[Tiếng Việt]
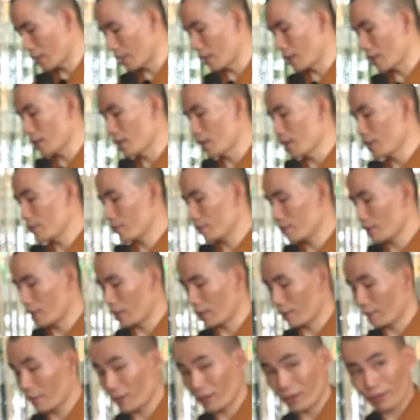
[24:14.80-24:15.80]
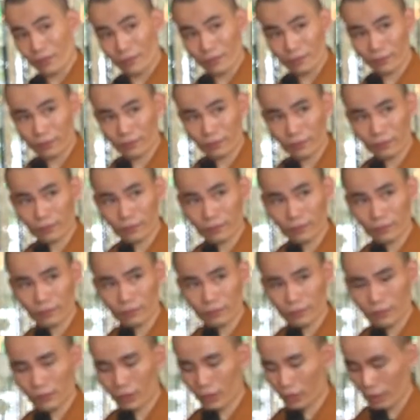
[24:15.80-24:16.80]
này nó ở chỗ này, phải không?
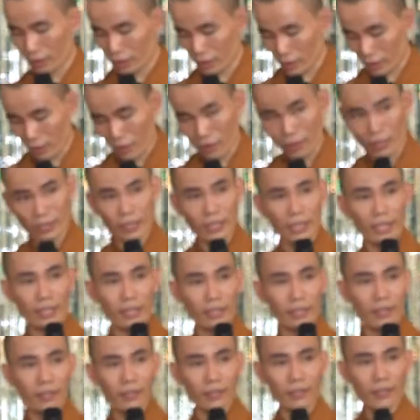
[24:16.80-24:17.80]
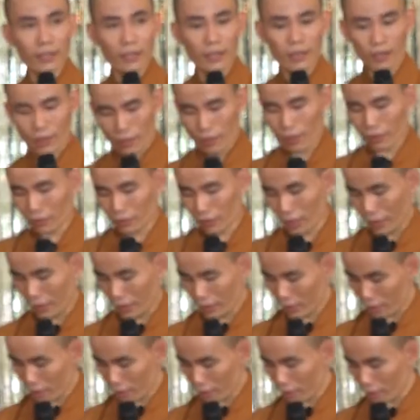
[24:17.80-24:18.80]
Còn ở đây con
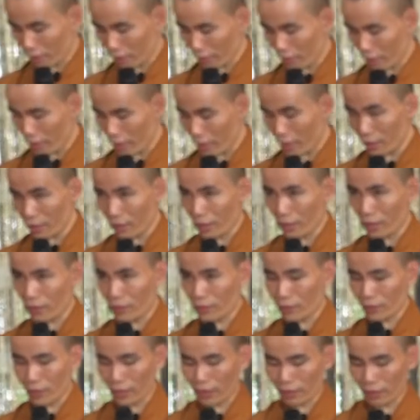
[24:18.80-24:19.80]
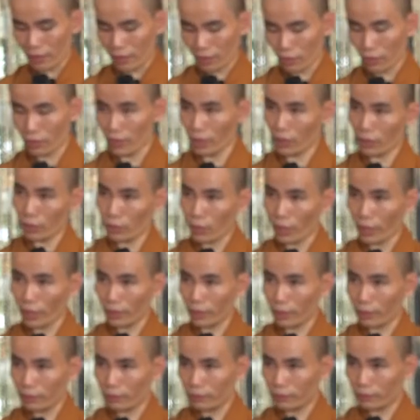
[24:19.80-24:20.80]
tỉnh cho nên con thấy cái này chỗ này có khoảng
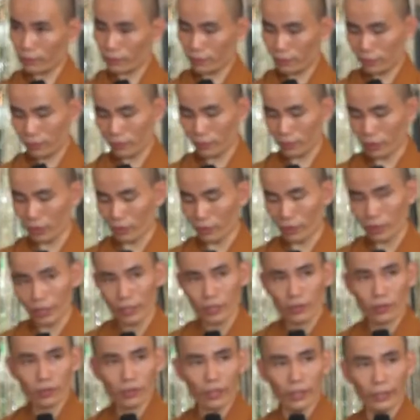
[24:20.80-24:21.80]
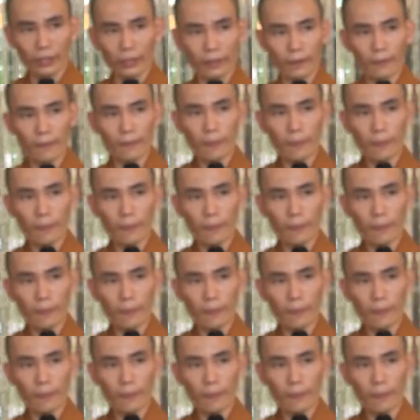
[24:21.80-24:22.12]
không, mình còn đi chỗ này.